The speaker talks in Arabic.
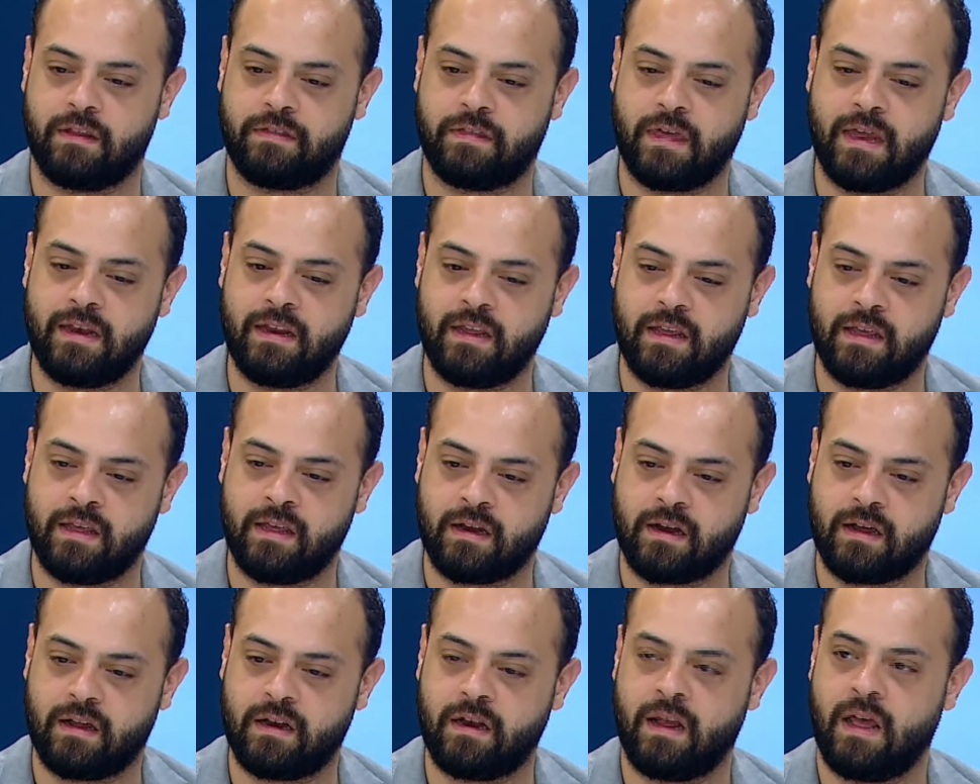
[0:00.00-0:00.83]
ثني
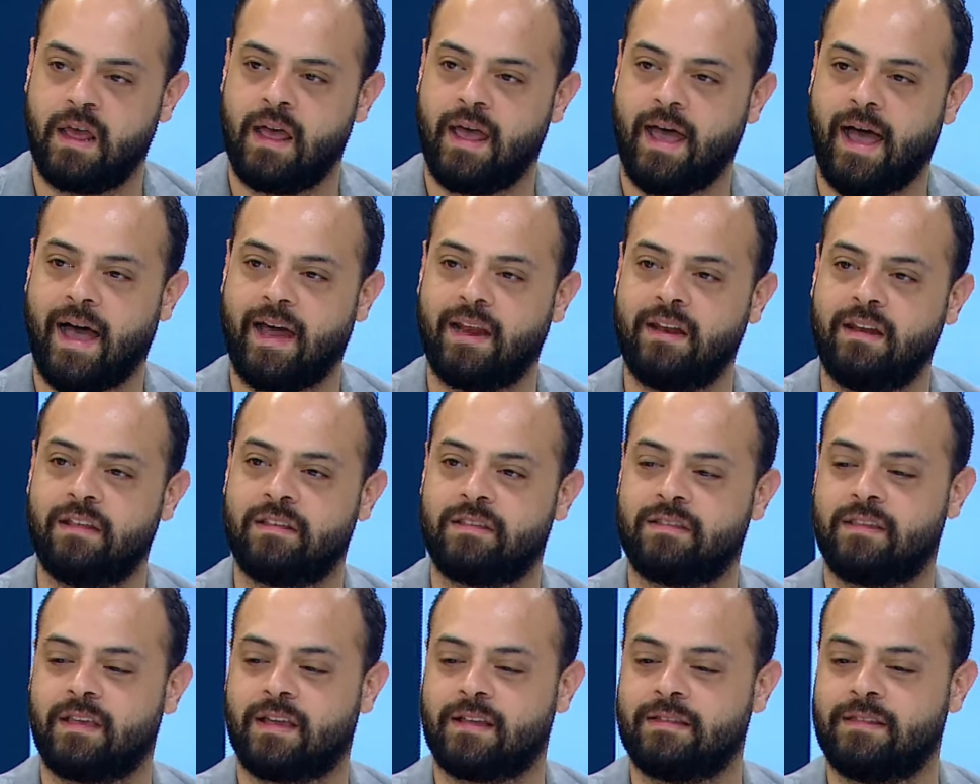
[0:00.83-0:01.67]
ايران عن
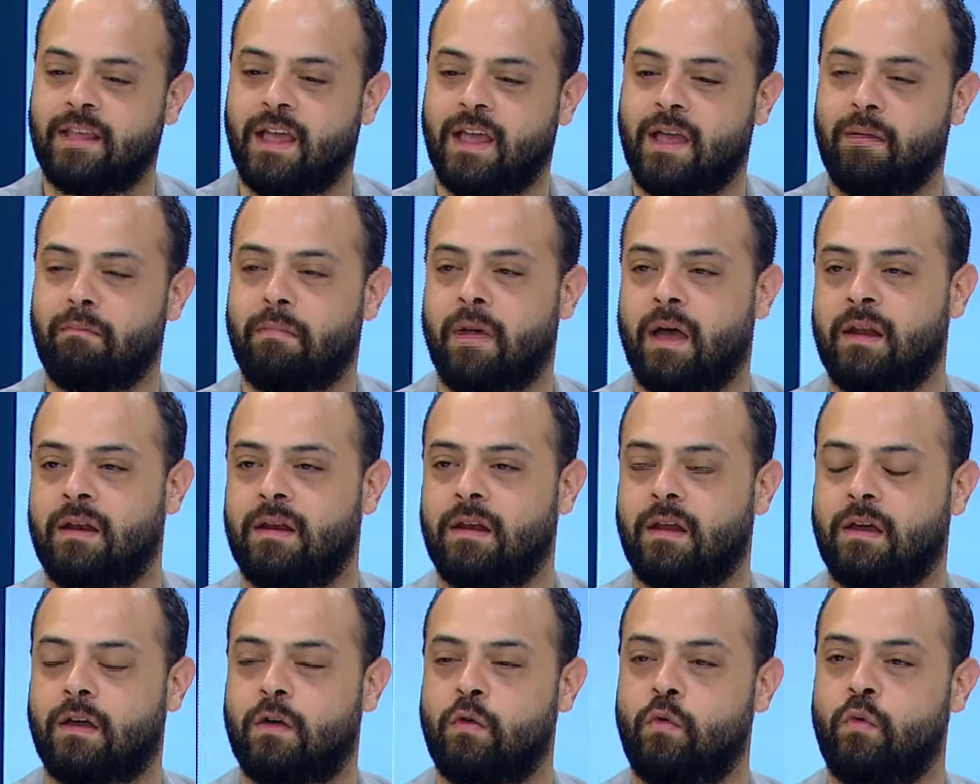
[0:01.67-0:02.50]
استخدام
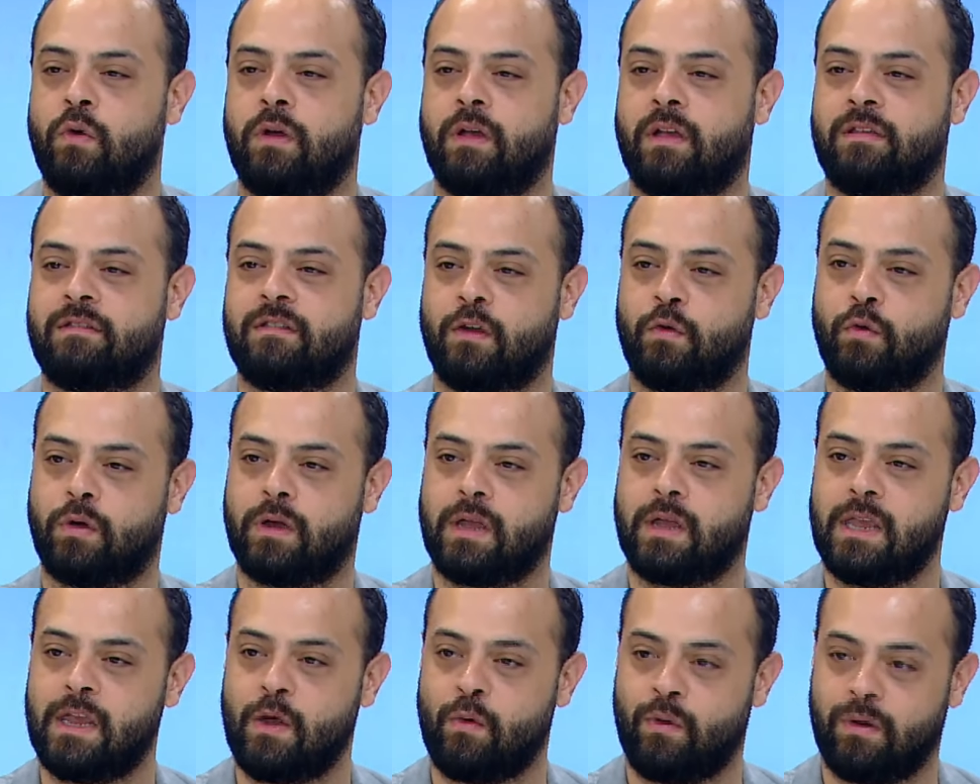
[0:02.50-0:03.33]
القوه
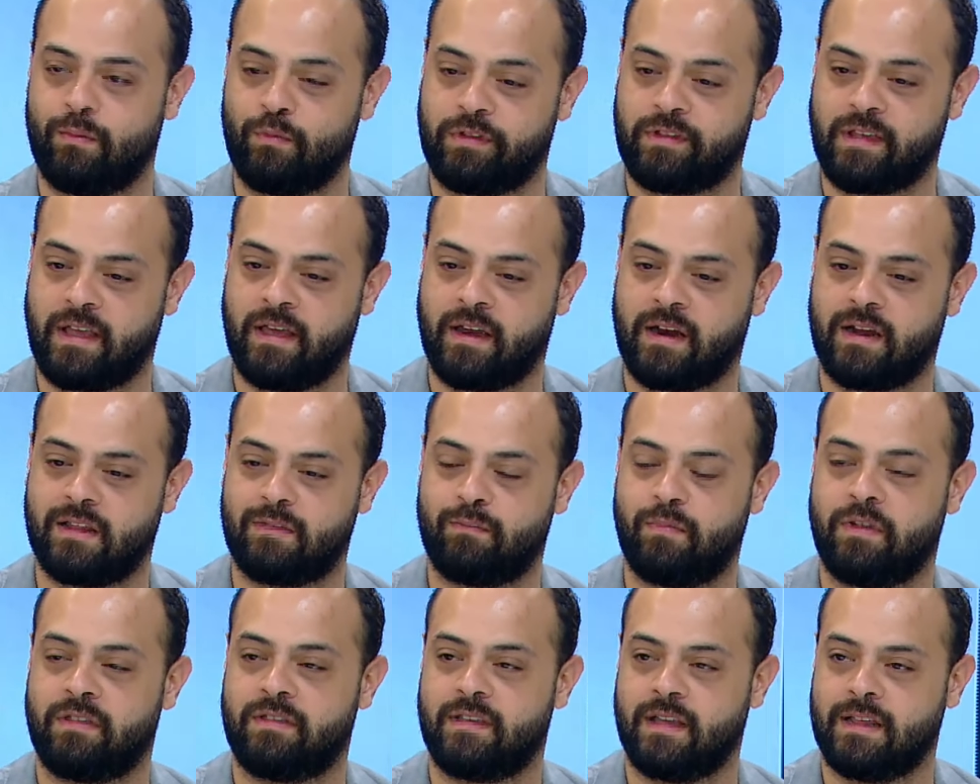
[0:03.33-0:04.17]
الصاروخيه
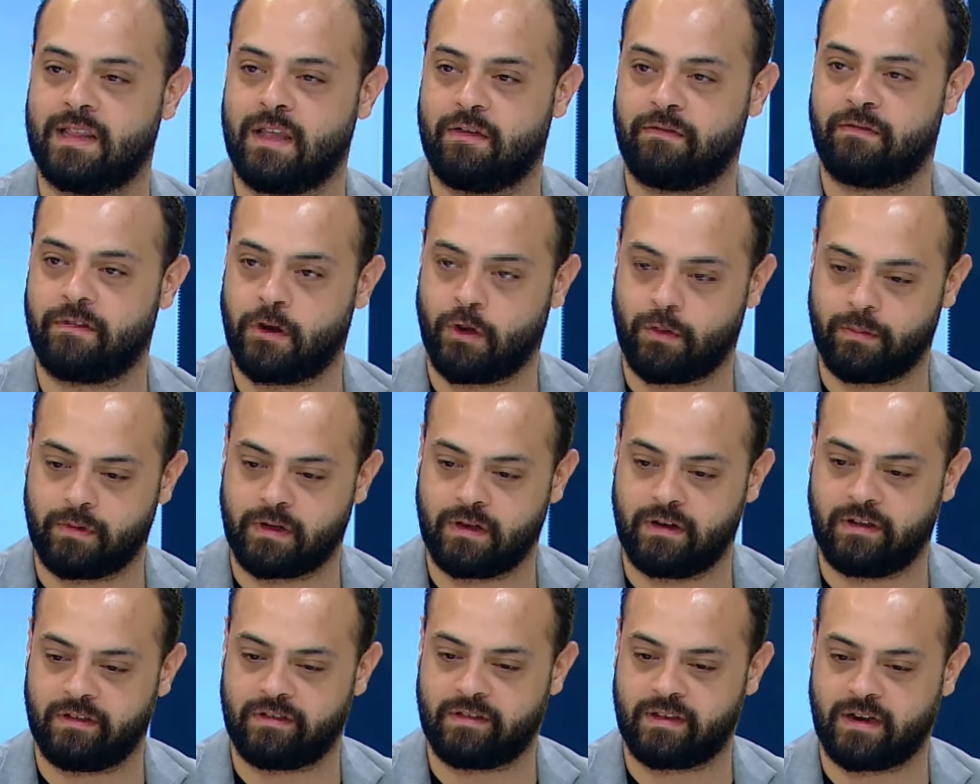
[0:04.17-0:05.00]
والمسيرات باستهداف
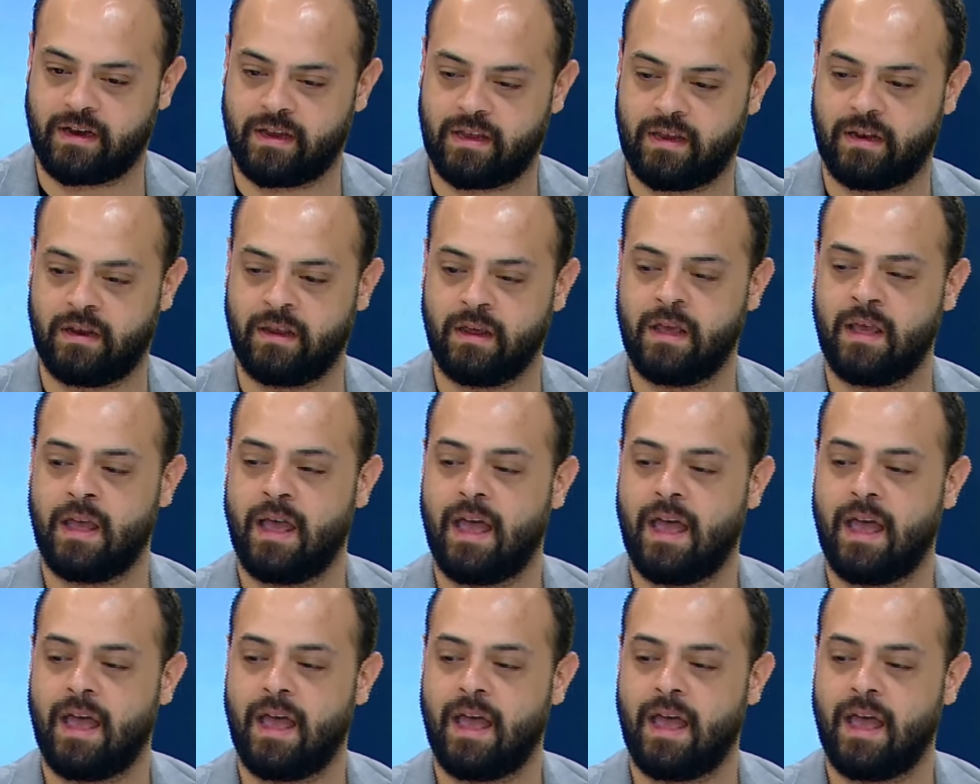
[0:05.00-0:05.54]
العمق الاسرائيلي.